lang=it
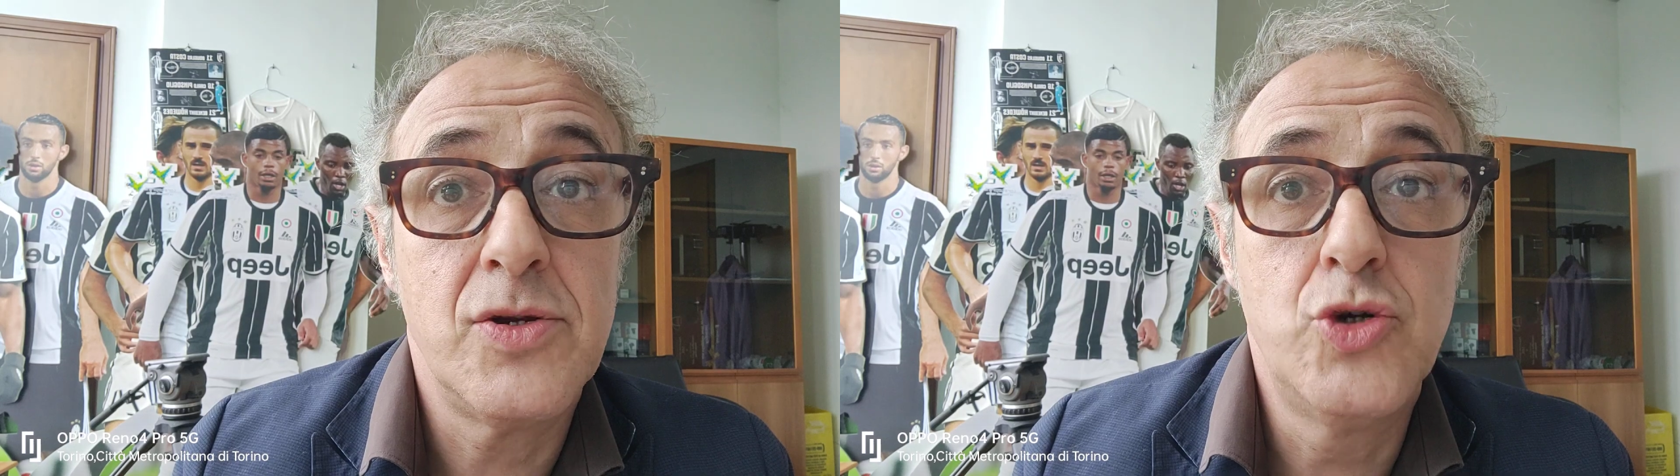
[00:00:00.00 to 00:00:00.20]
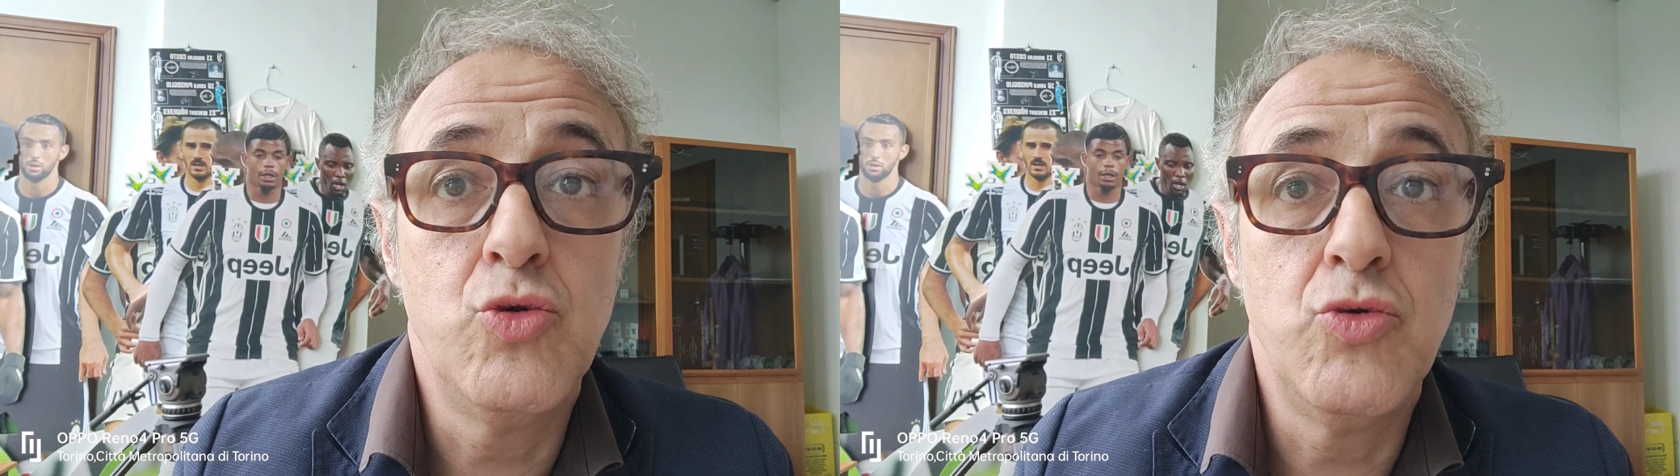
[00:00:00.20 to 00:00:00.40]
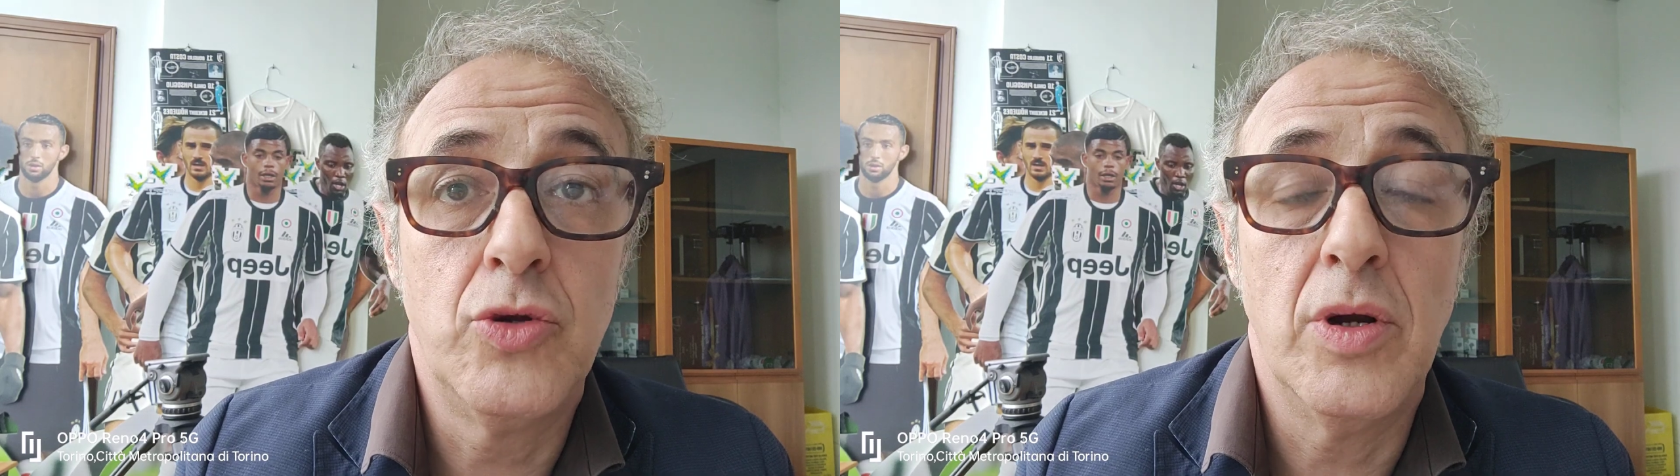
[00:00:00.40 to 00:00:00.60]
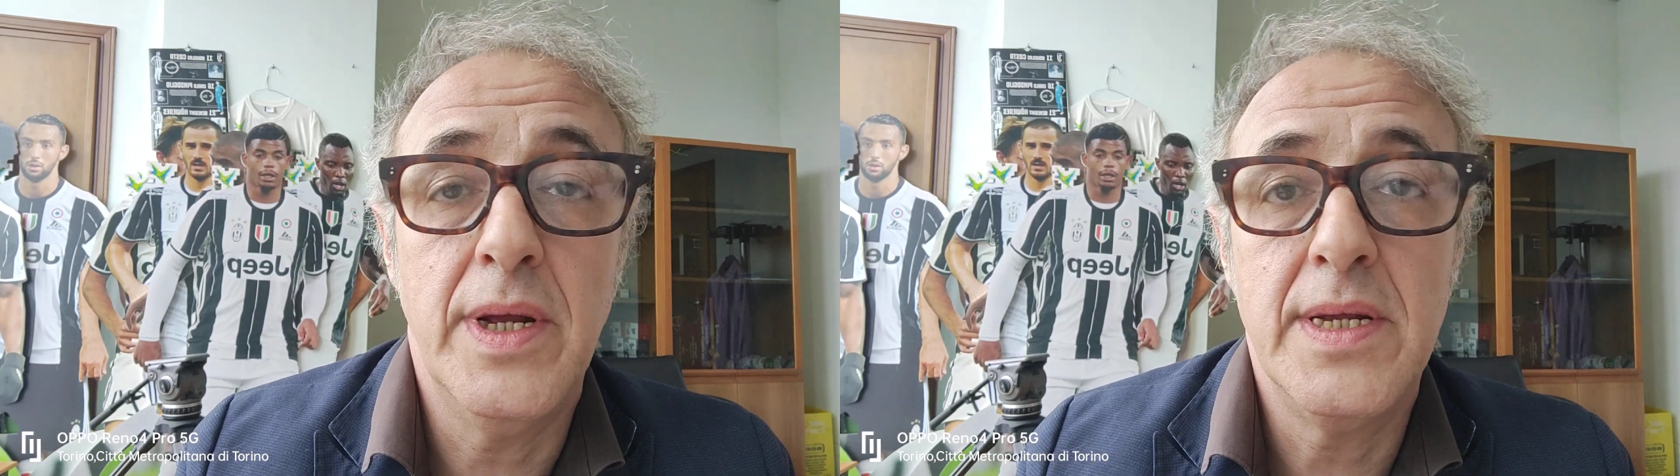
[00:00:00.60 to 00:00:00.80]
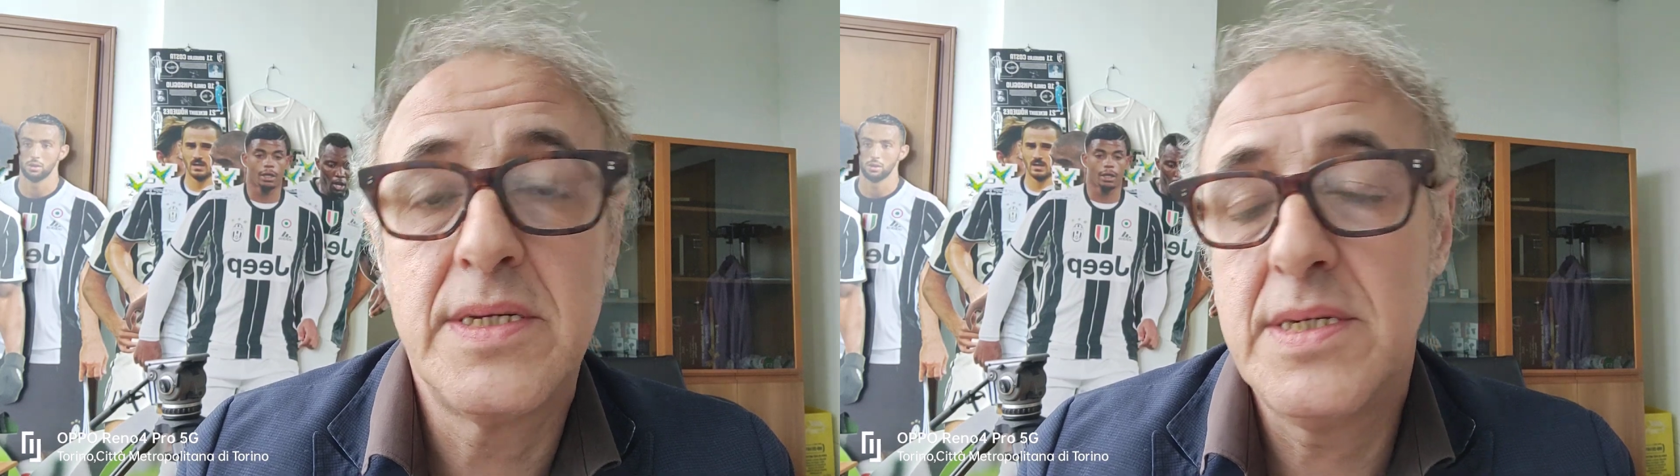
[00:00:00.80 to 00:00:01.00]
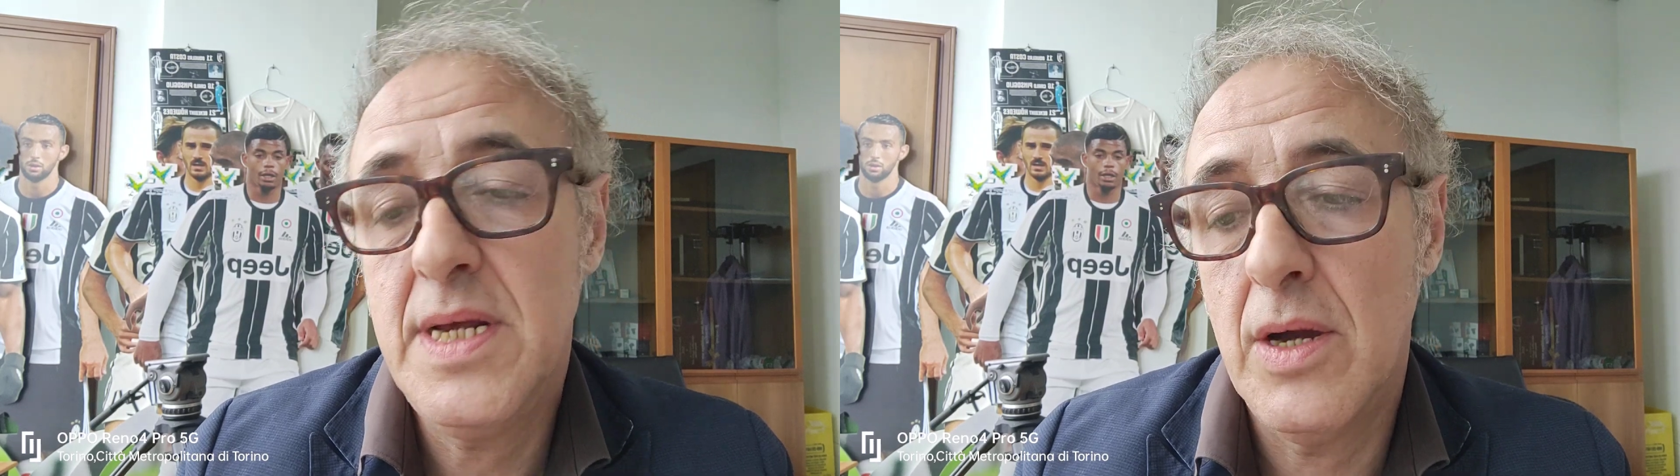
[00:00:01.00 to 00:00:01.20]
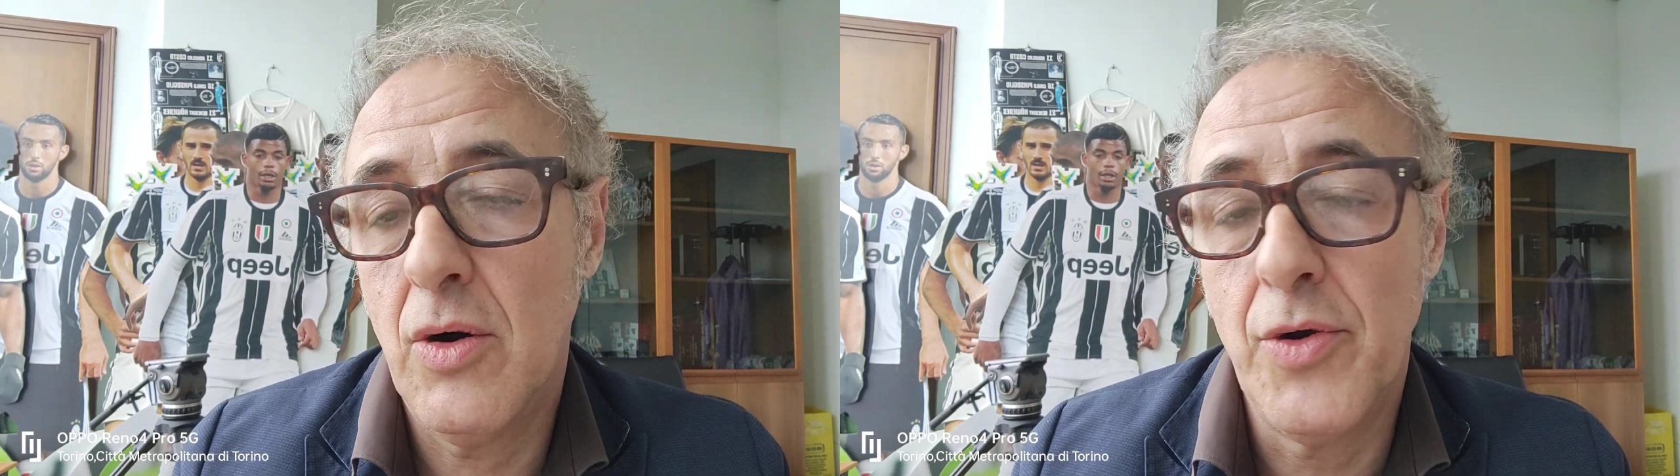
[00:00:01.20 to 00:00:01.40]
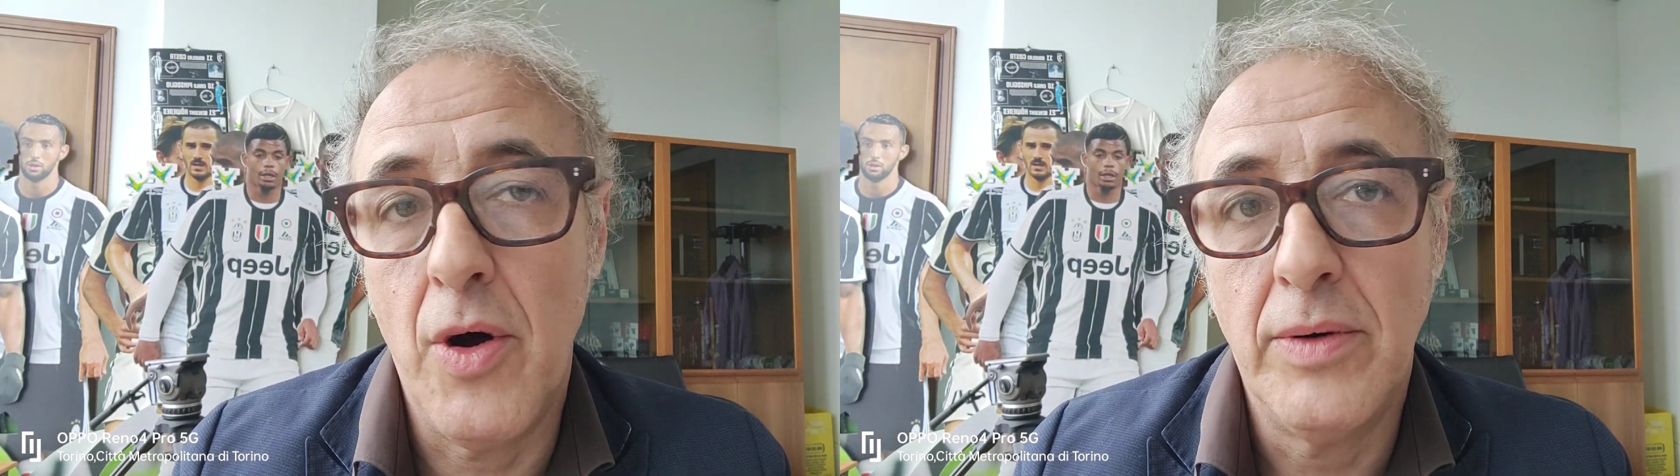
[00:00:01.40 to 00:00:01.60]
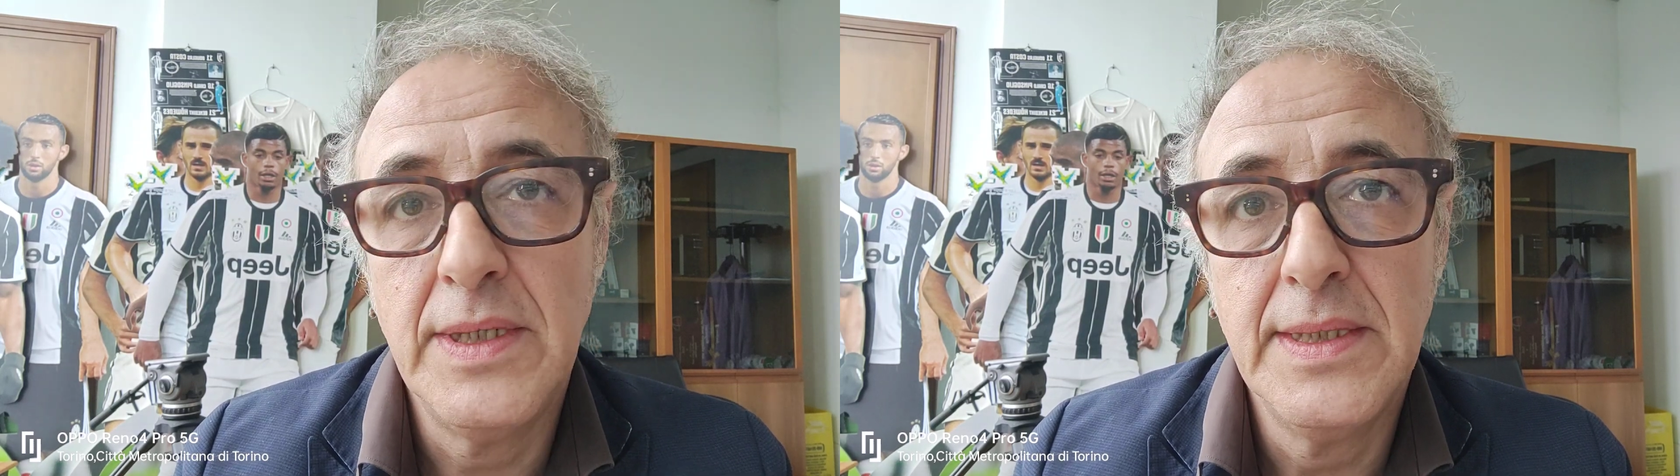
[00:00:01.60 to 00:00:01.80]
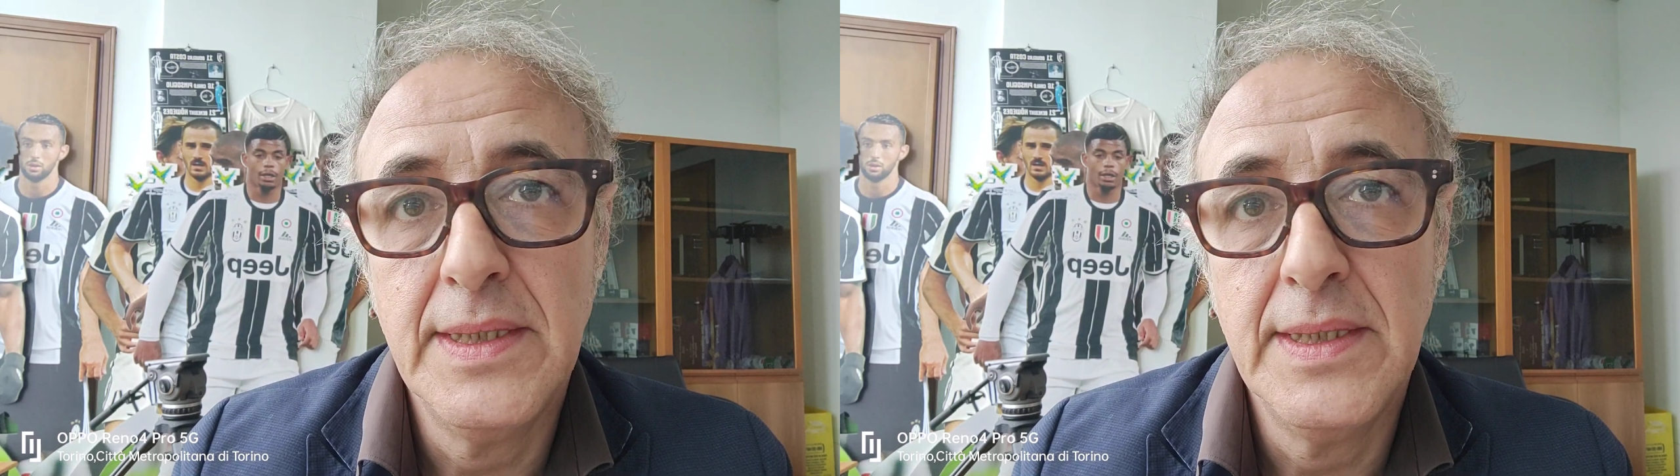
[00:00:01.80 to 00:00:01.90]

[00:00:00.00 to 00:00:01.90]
Giuntoli, sì o no?